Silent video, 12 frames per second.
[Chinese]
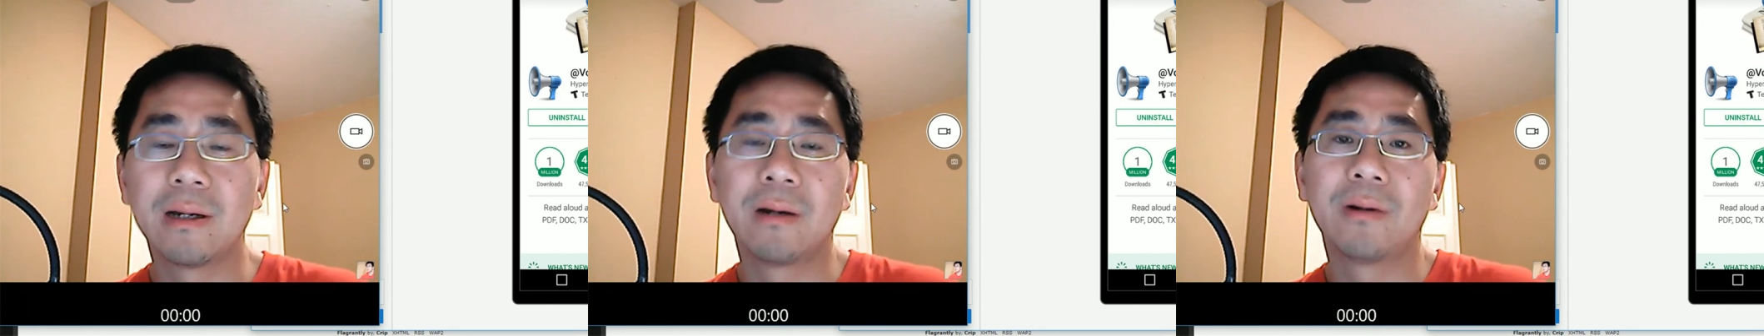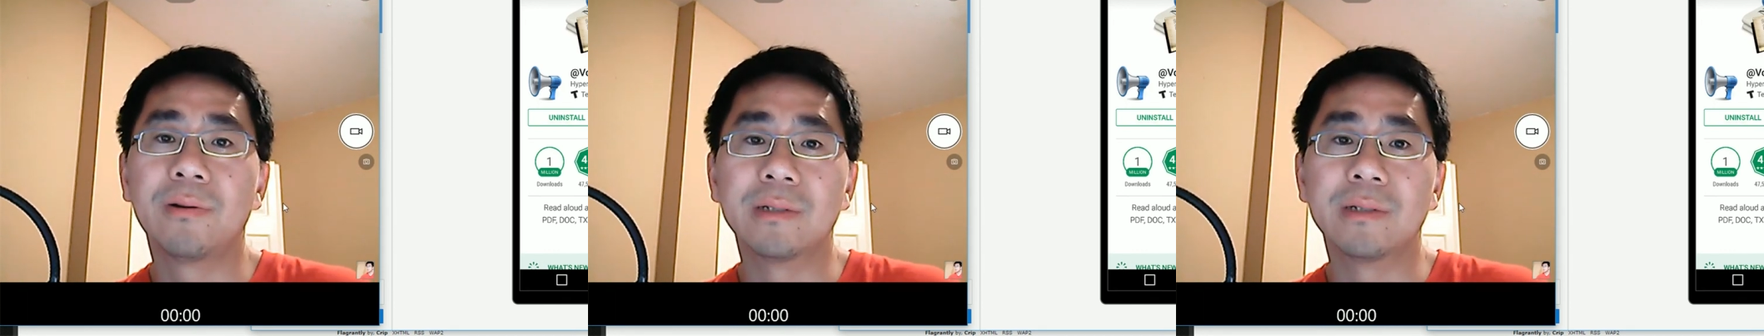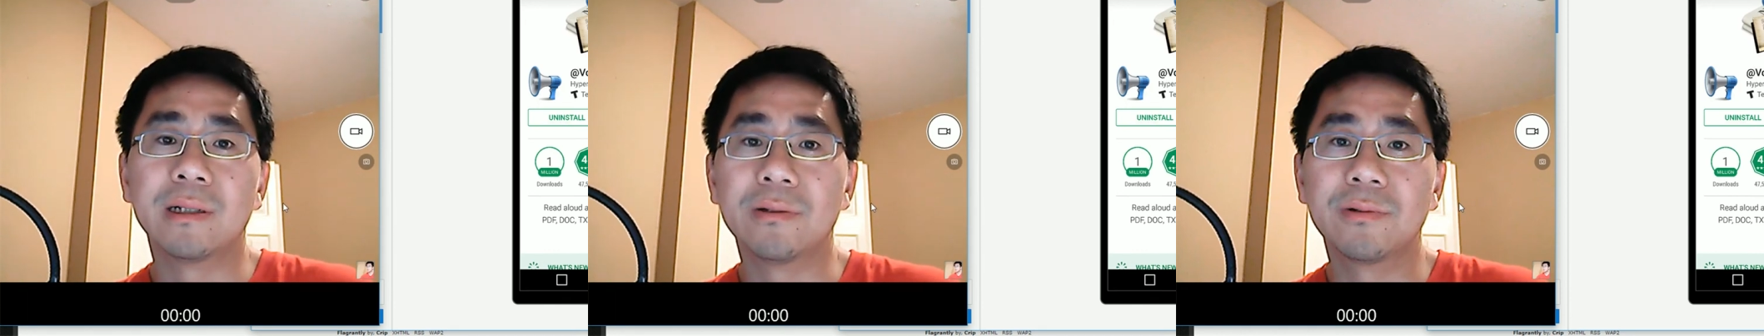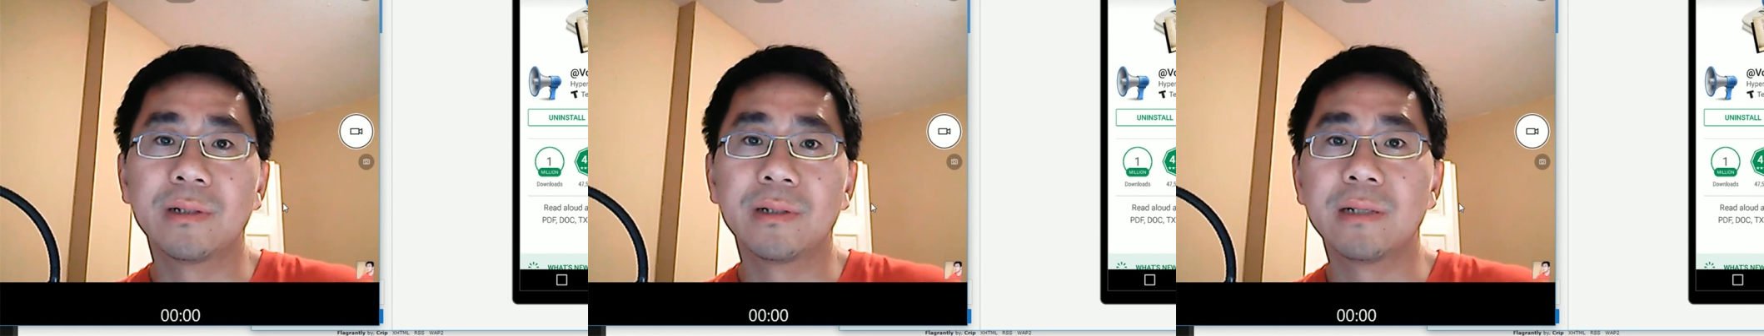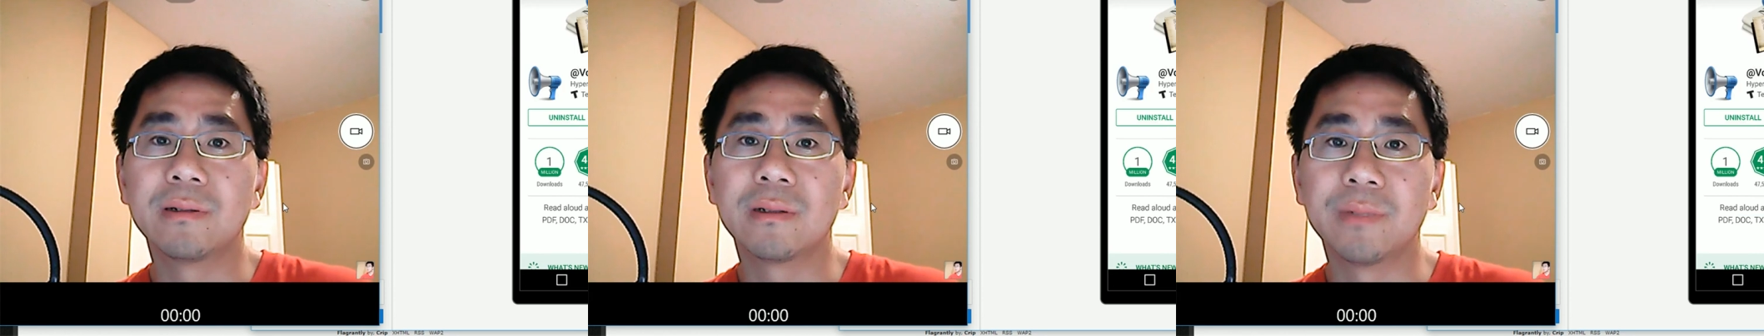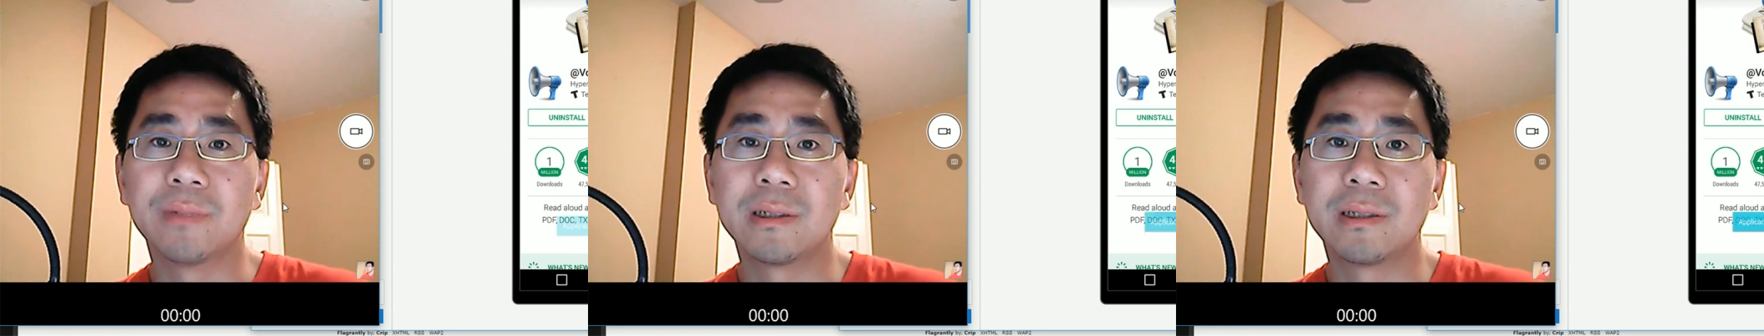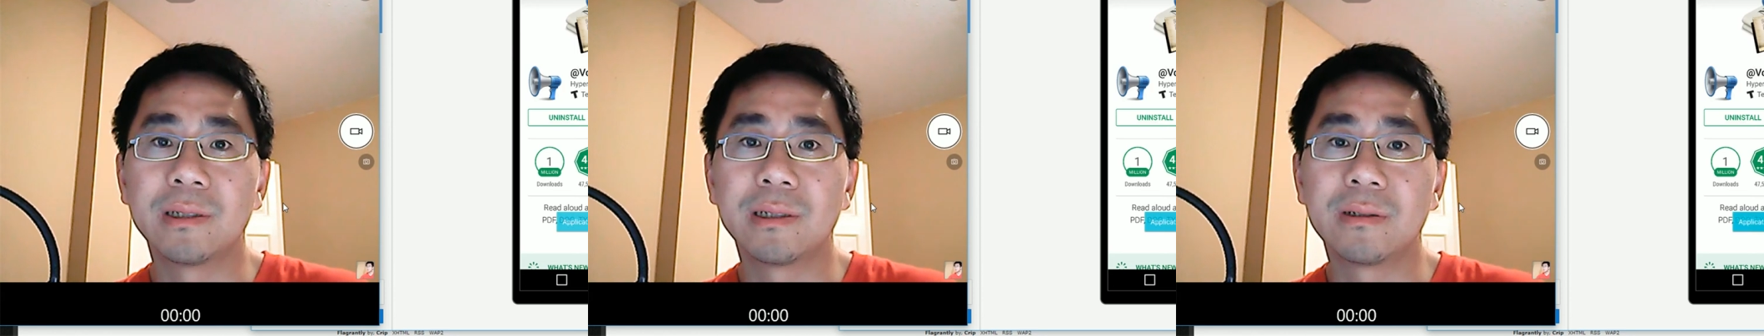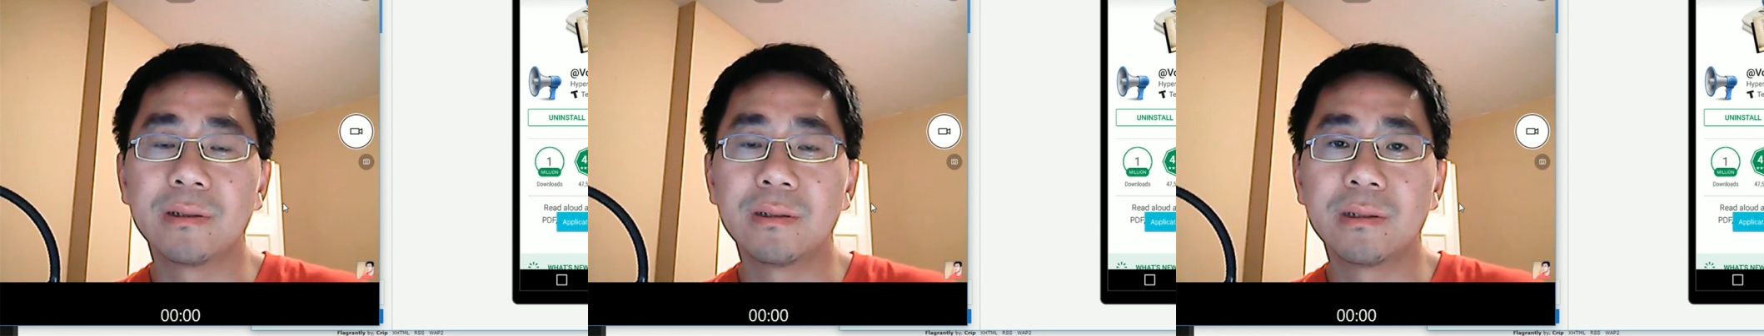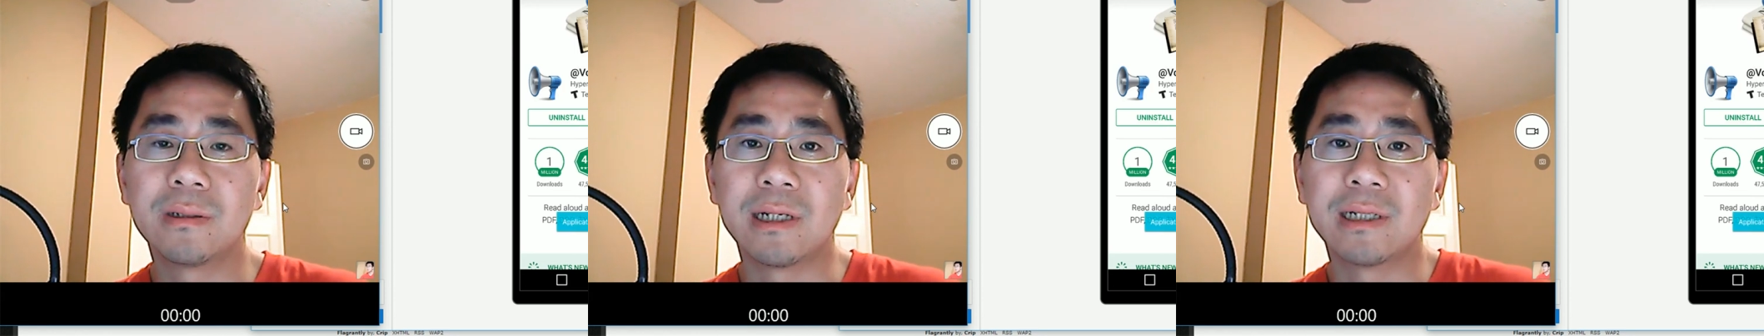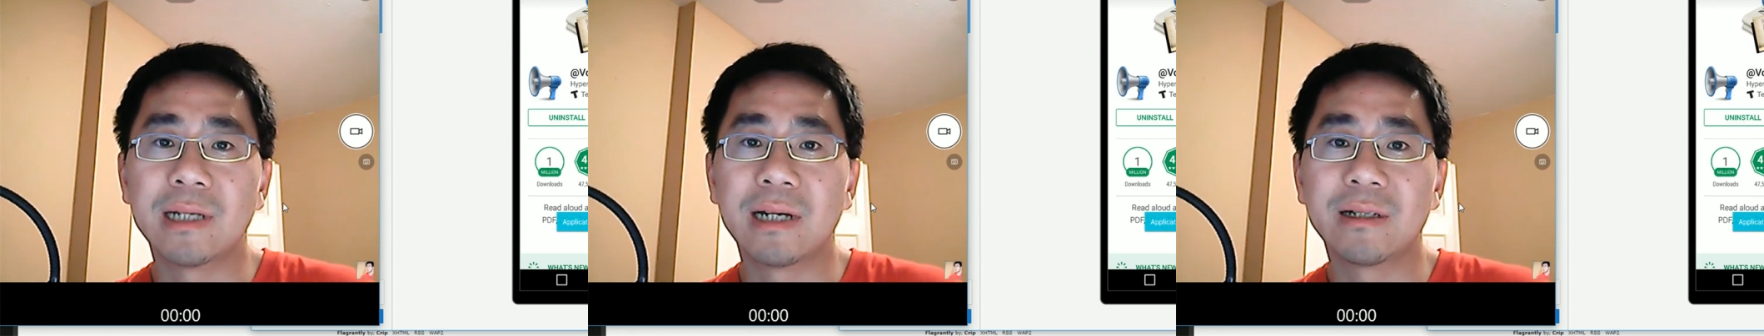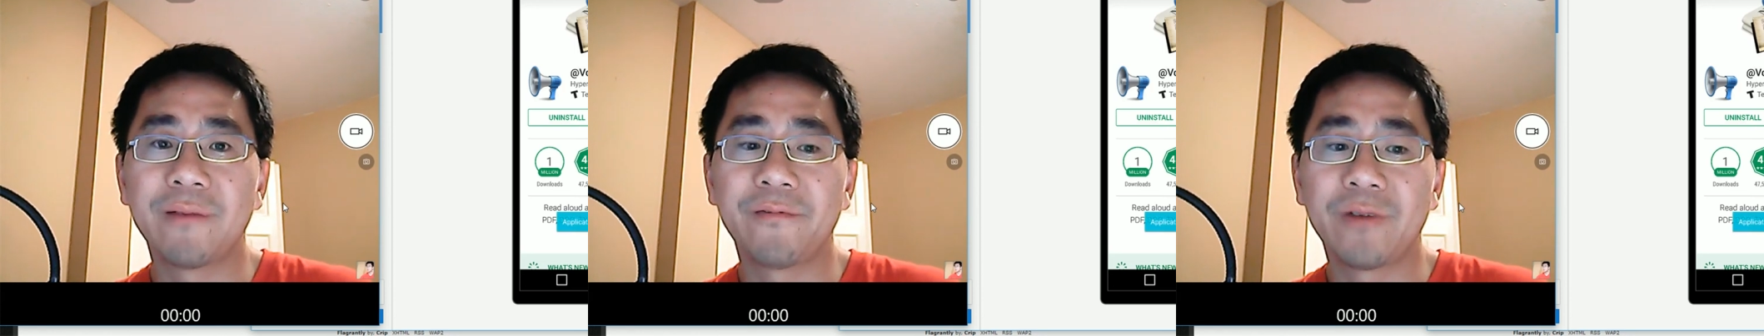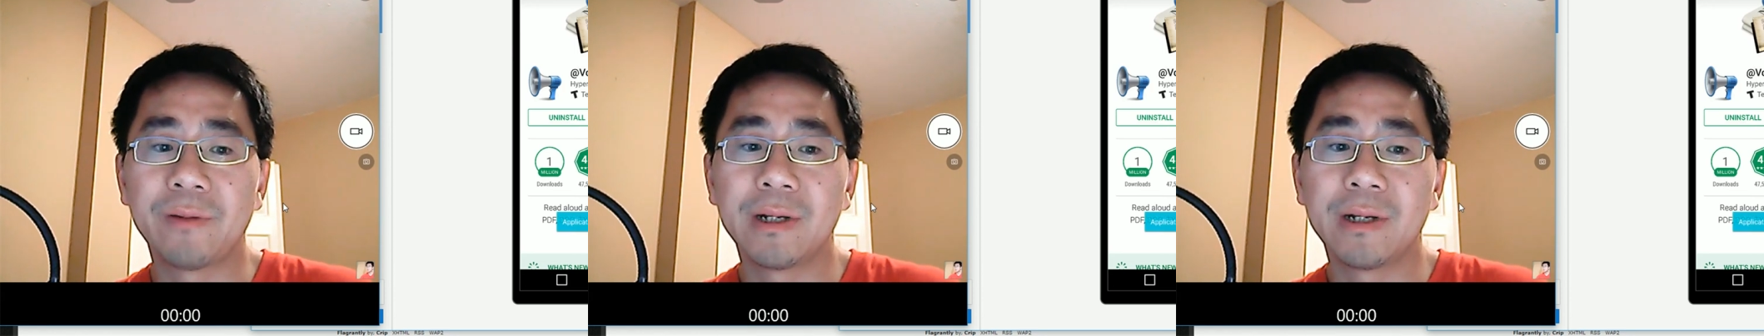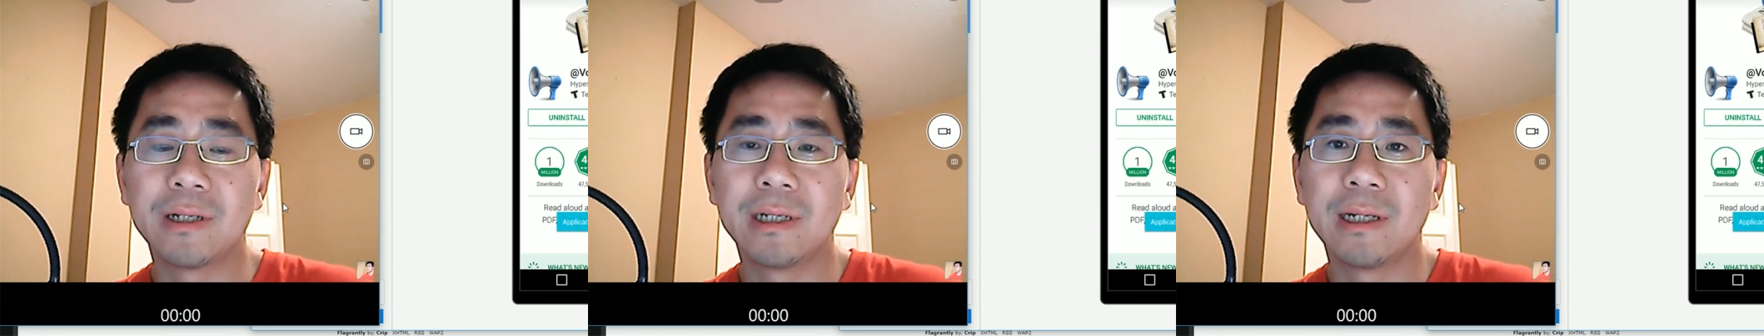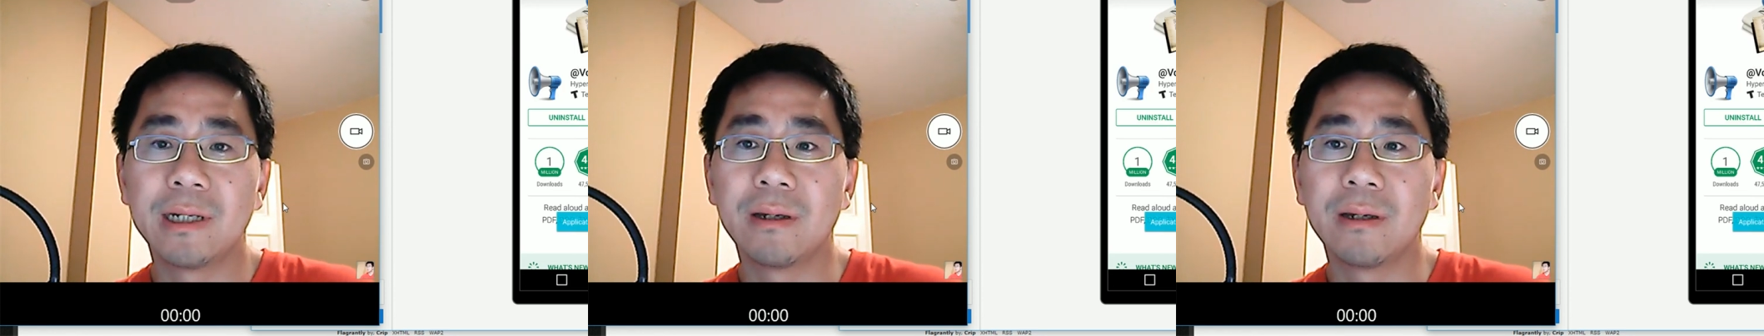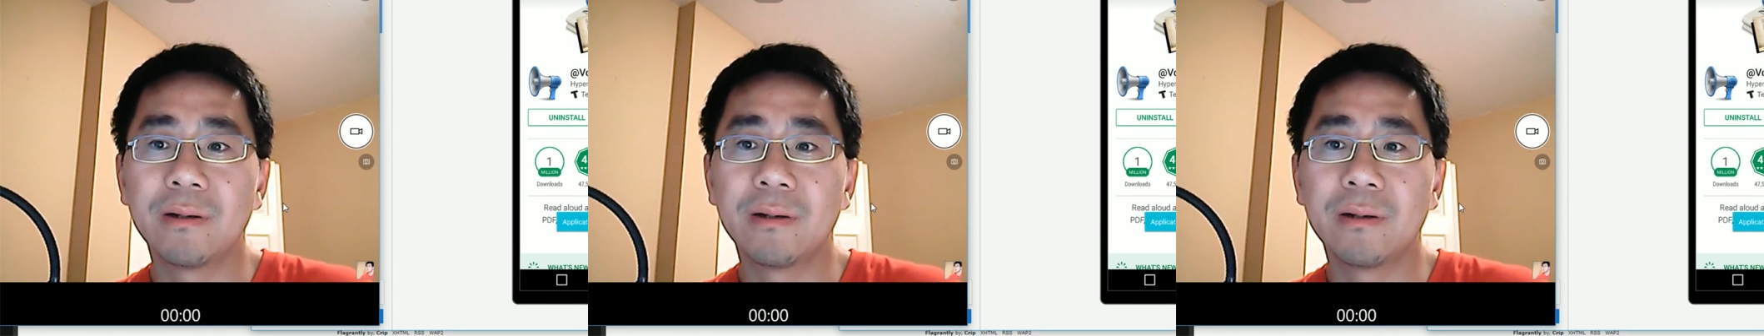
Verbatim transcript: 或者如果你有什么题材上方面的建议，